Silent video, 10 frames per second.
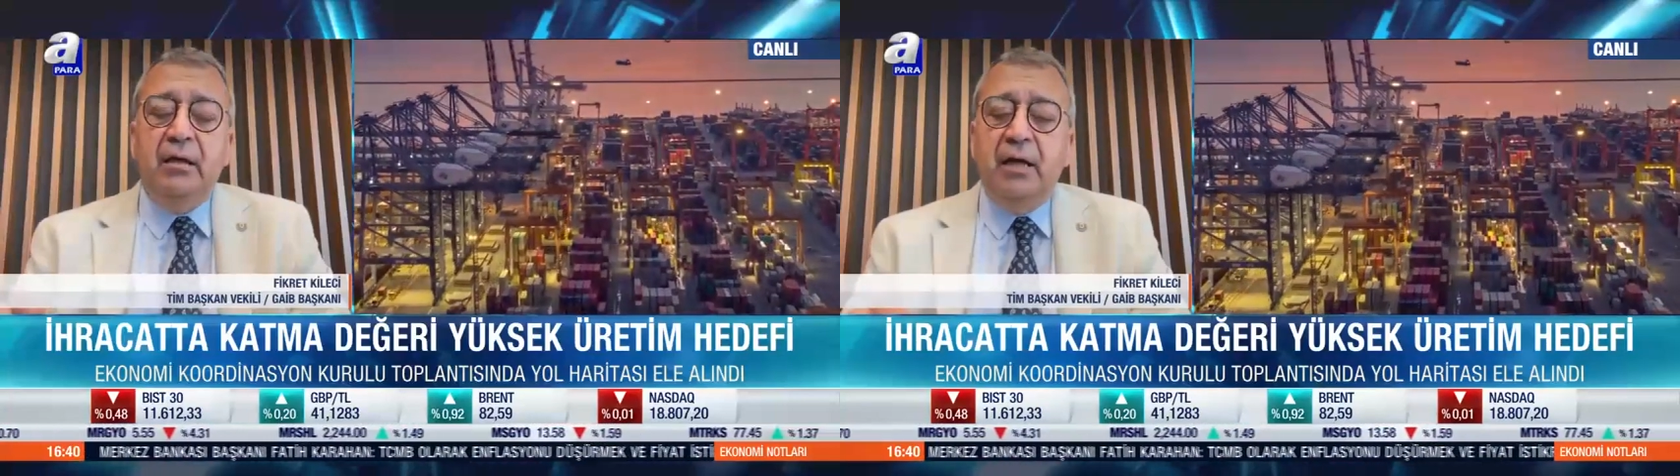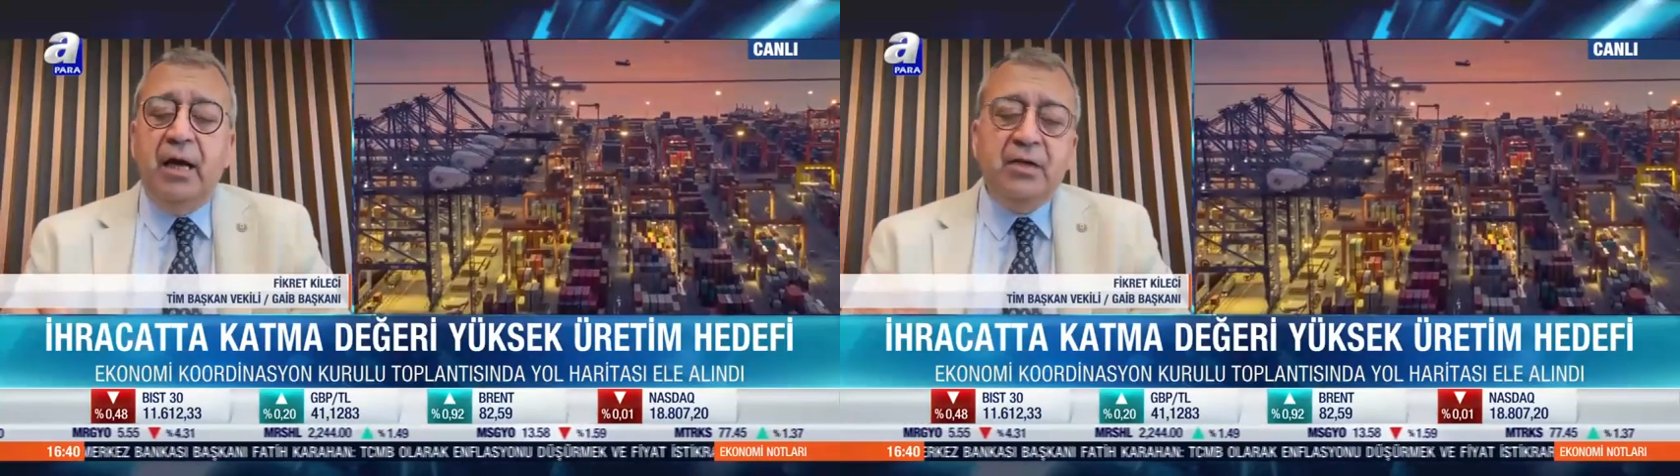
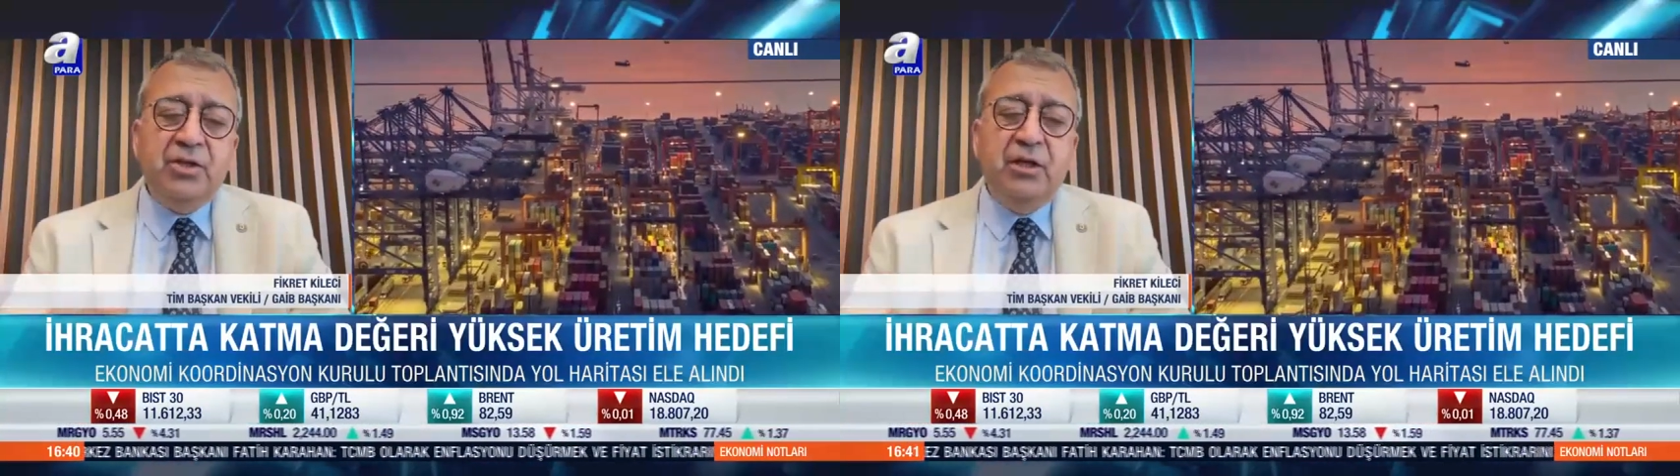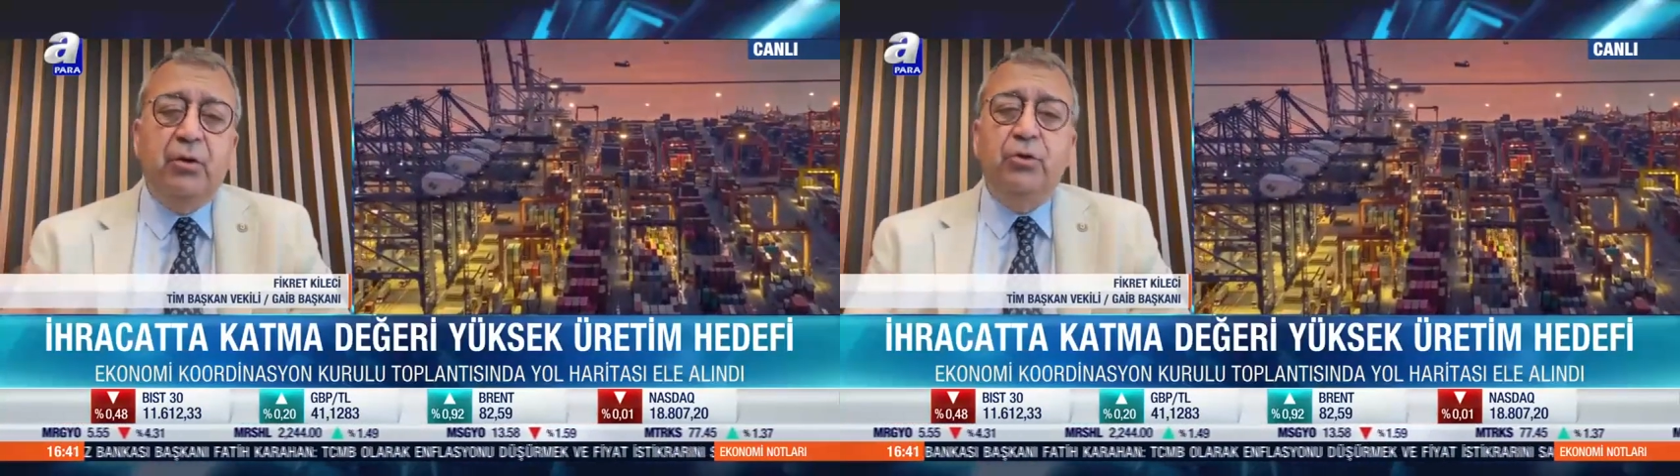her, her
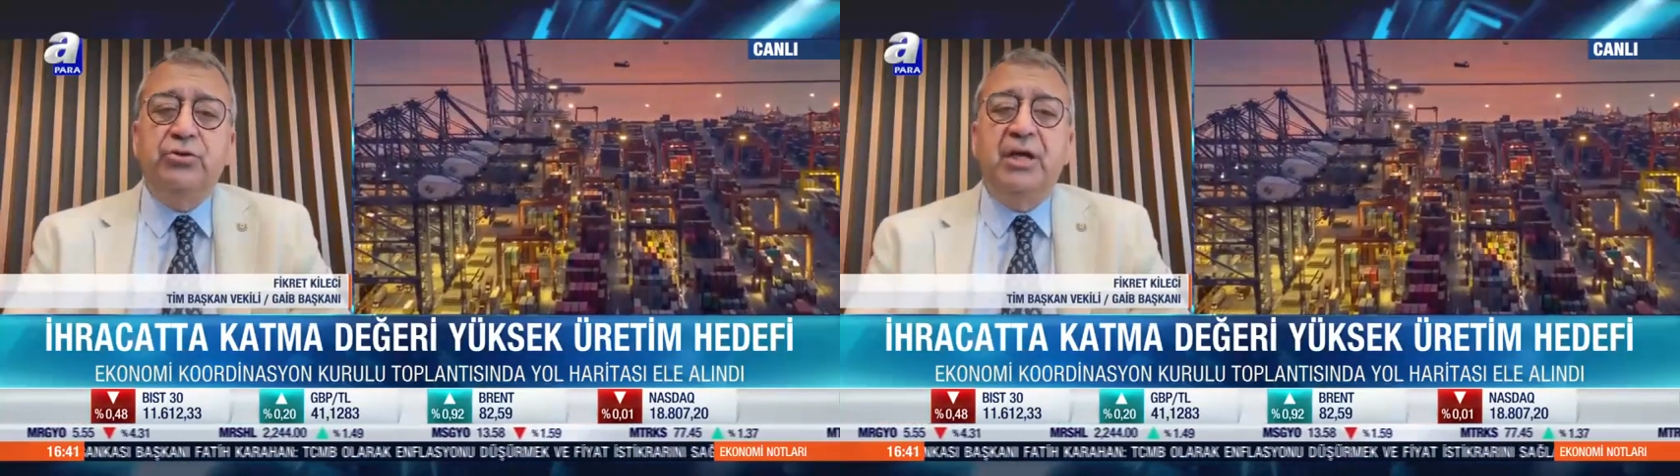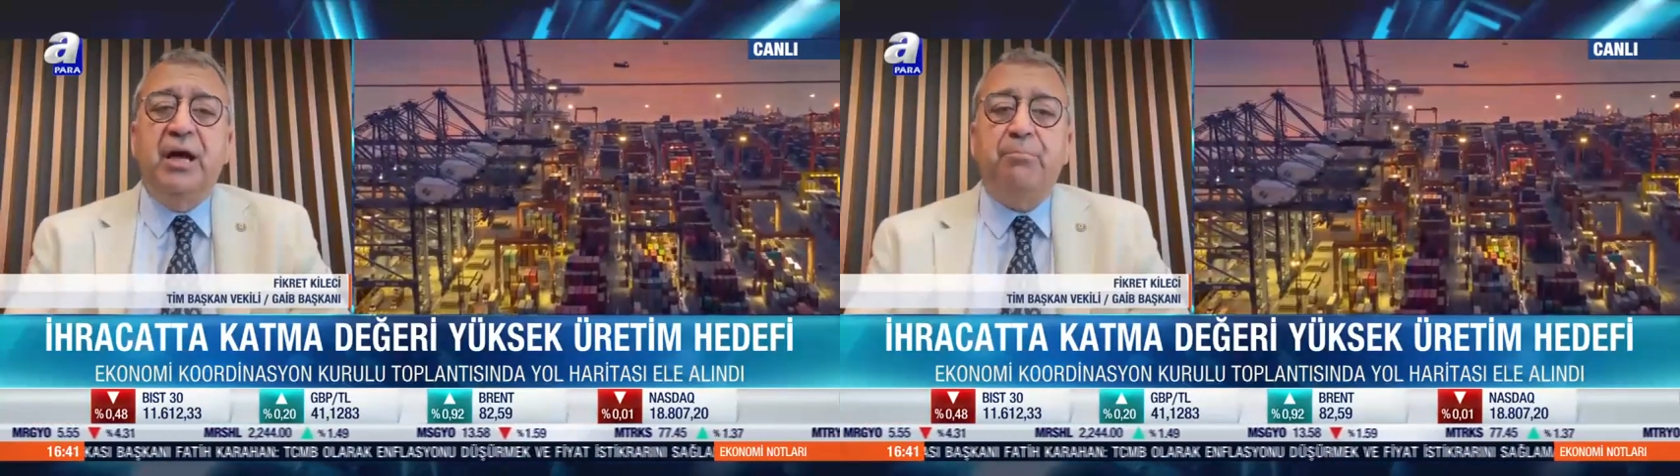şeyden
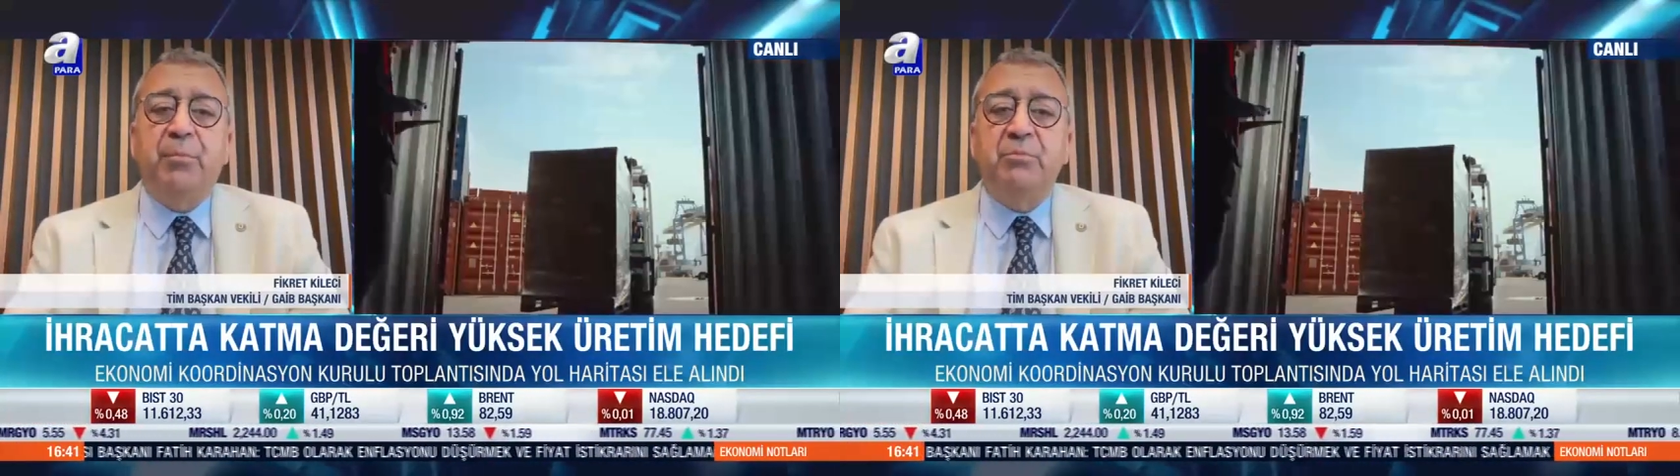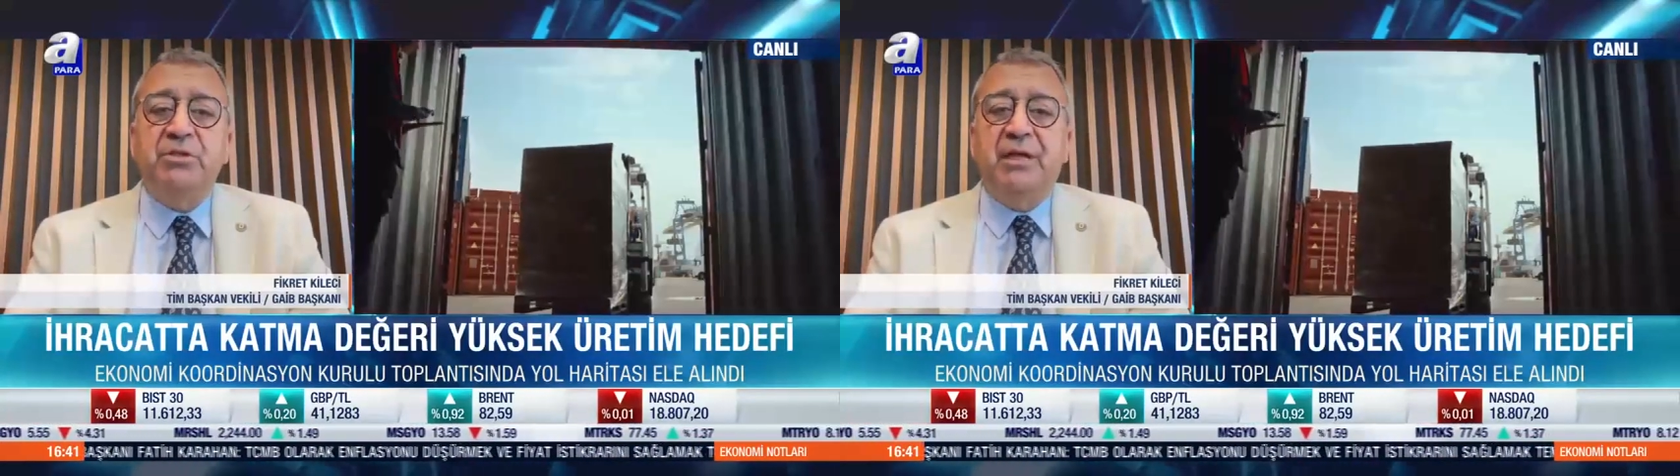önce
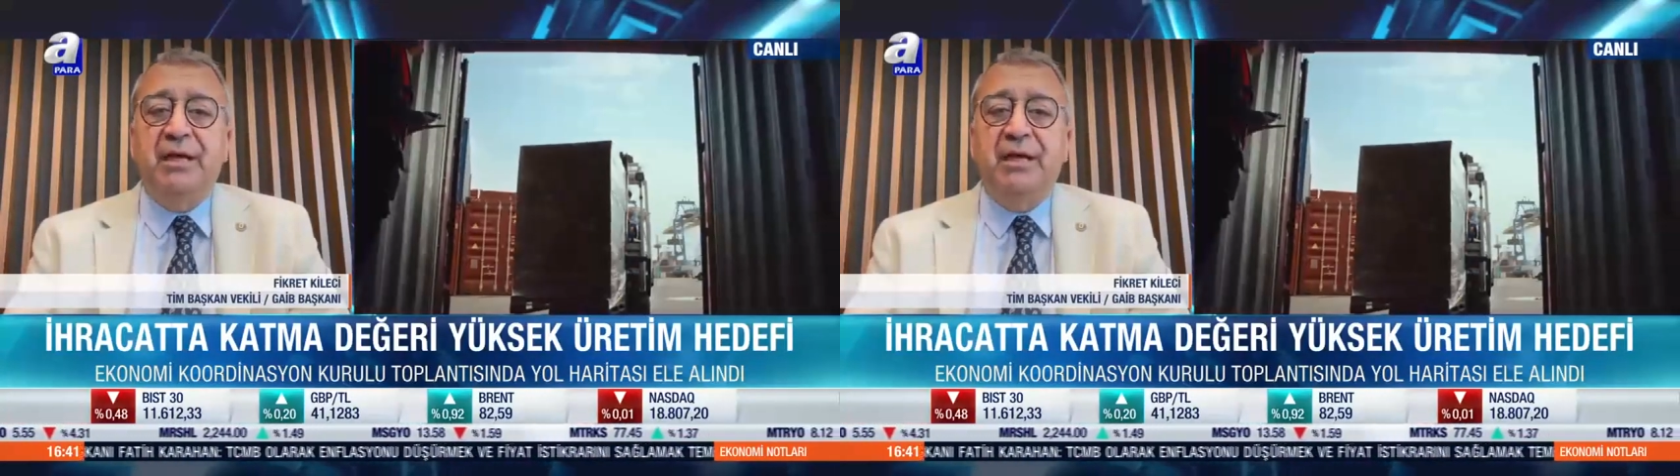yapmamız